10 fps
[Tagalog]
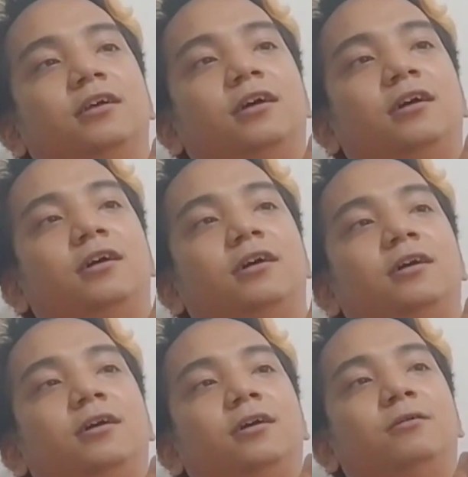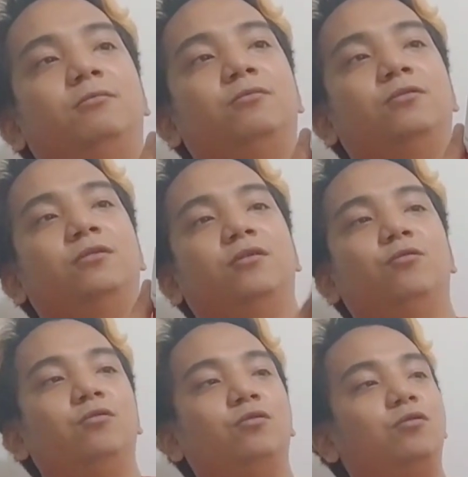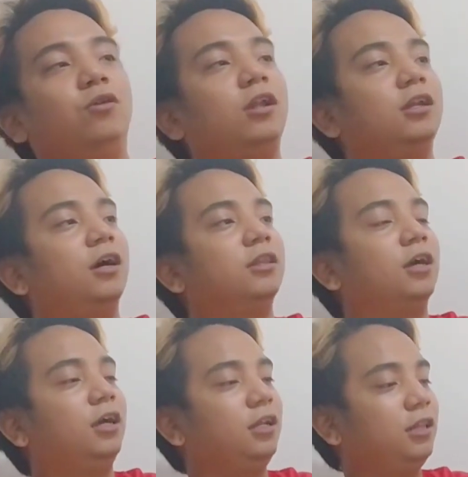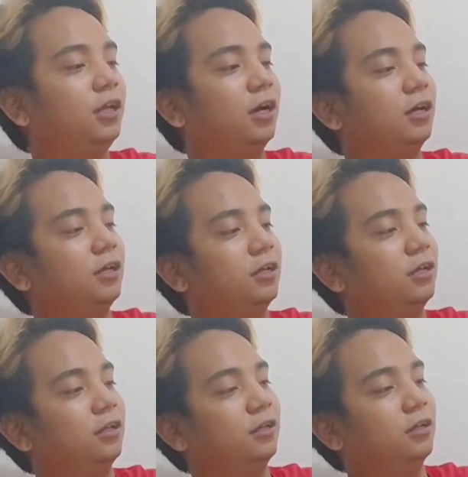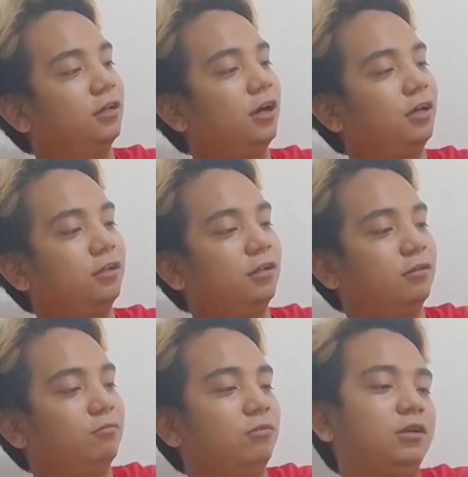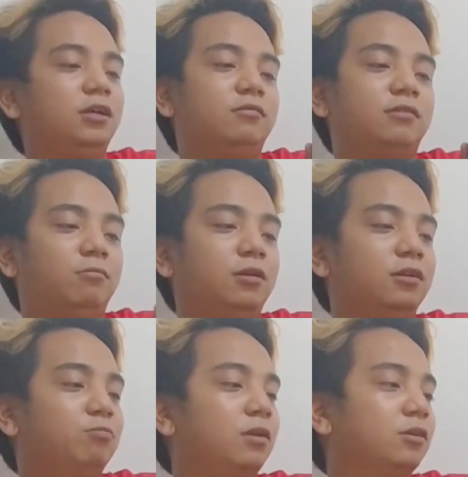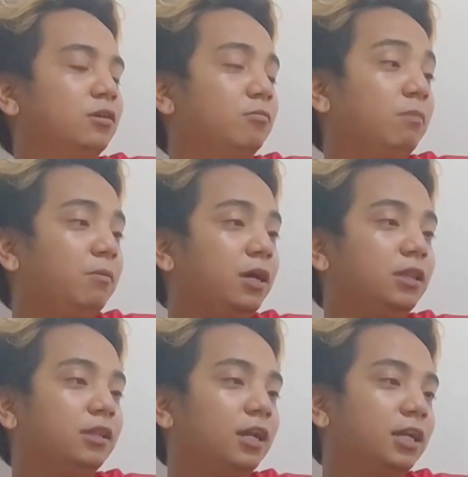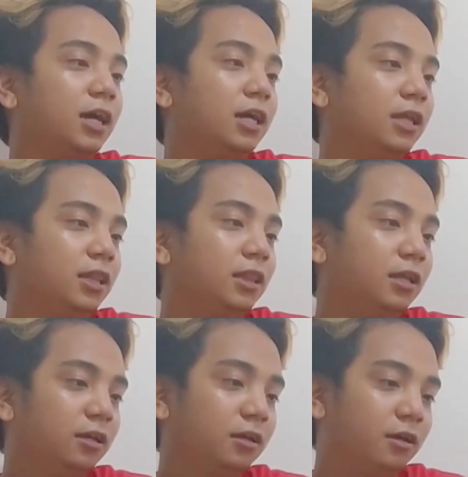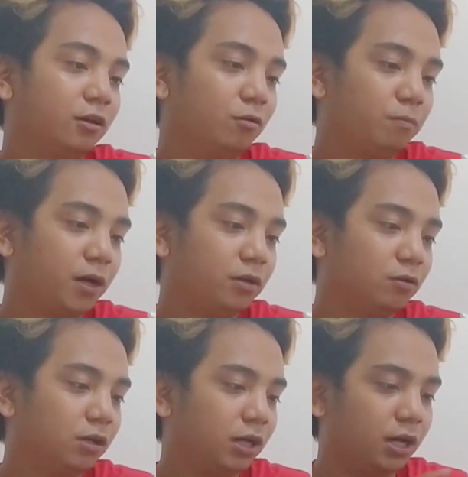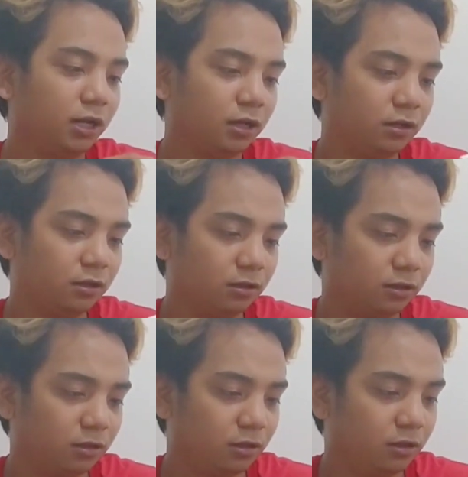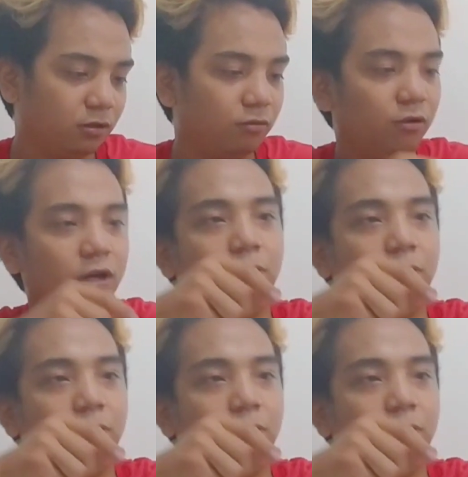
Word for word: um, kung kunwari nakapagilid ka, dagat mag-stabilize pa rin siya. Mamaya ito try natin kung paano gagana. Ay,